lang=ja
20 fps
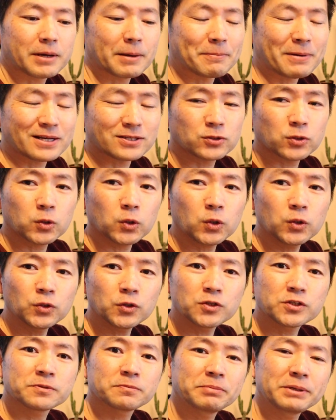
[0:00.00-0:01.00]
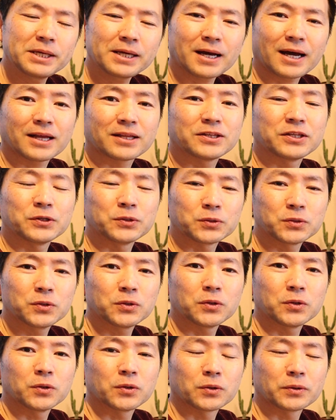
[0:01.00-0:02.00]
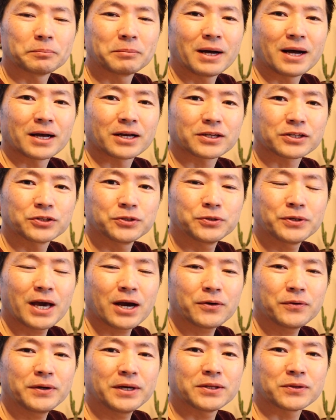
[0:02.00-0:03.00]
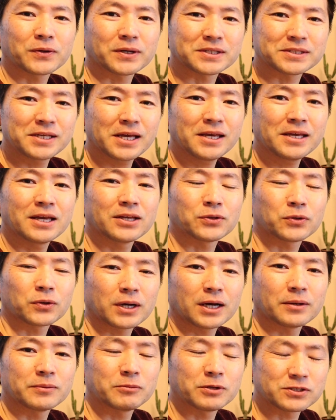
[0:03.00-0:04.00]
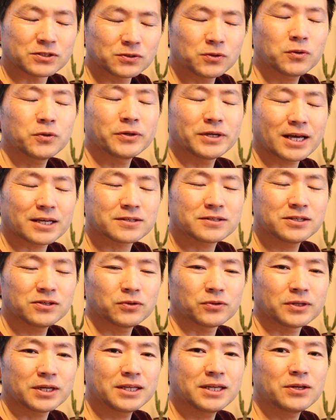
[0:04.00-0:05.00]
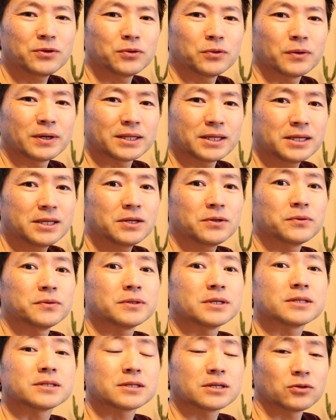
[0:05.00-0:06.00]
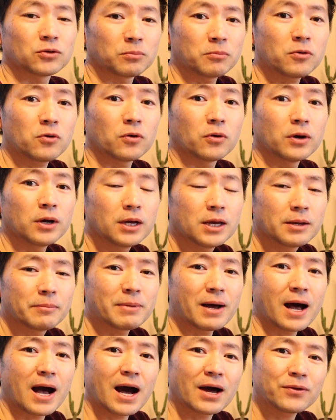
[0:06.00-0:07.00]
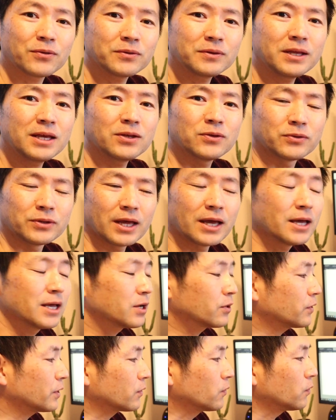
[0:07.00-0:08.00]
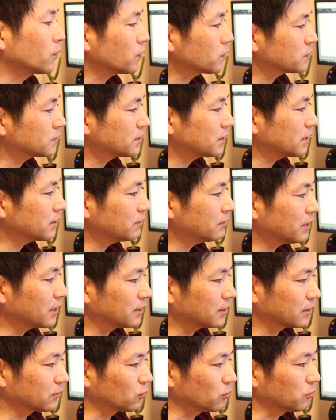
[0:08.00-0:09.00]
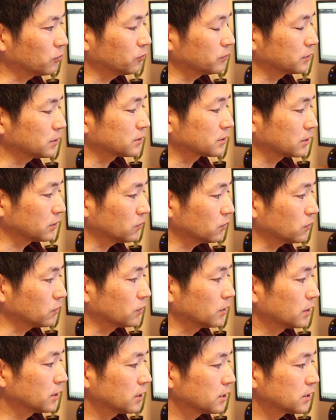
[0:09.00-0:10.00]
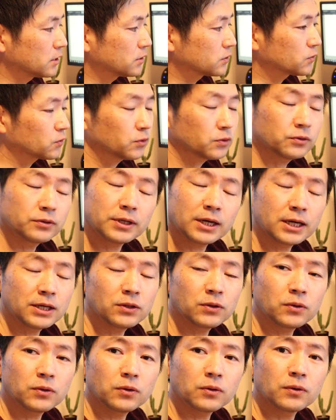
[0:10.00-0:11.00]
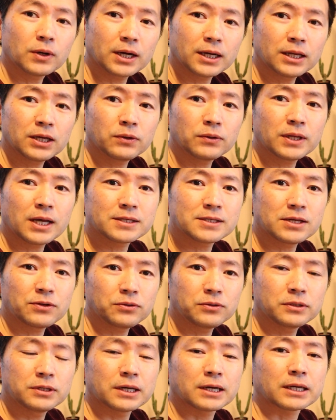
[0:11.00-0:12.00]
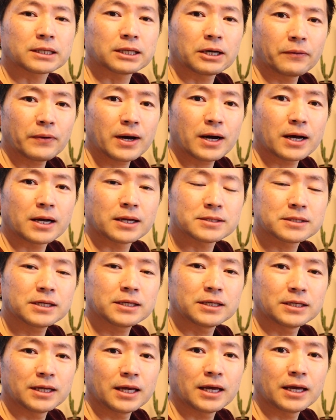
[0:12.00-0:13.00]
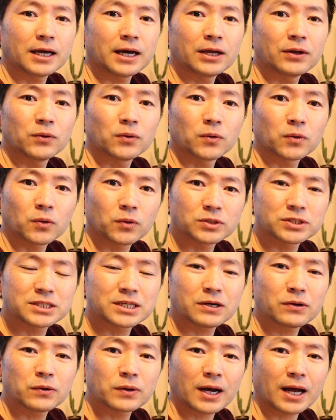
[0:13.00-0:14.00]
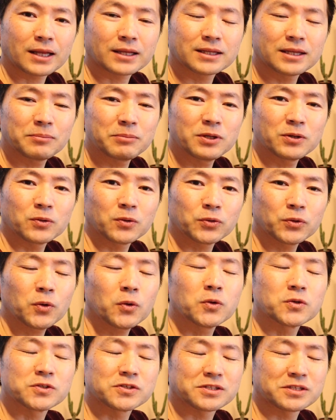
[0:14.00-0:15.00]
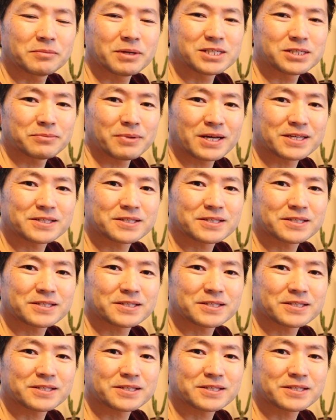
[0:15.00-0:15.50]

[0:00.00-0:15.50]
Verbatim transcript: まあ、パソコンのスピーカーっていうと、まあ、きゅうひゃくえんとかせんえか、まあ、すごく安いの出てるのは出てるんですけども、まあ、ある程度ねこれごろくせんえんぐらいだと思うんですけど、そのぐらいのお金を出せるって方は是非ねあのこちらを買ってみることをおすすめしま